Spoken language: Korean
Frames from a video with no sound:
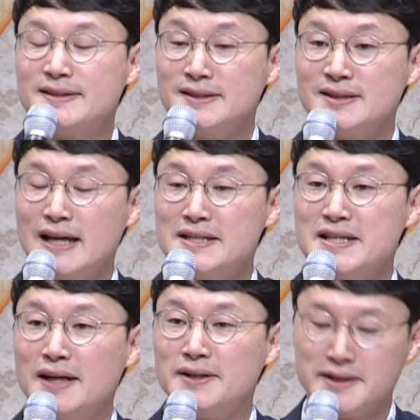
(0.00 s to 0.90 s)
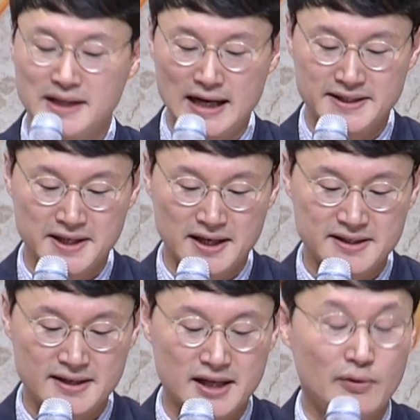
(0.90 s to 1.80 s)
뜻하지 않는 가시가
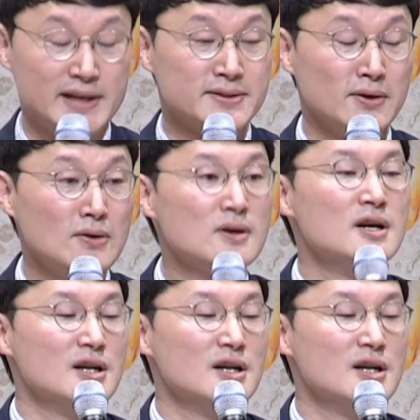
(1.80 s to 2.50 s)
찾아와서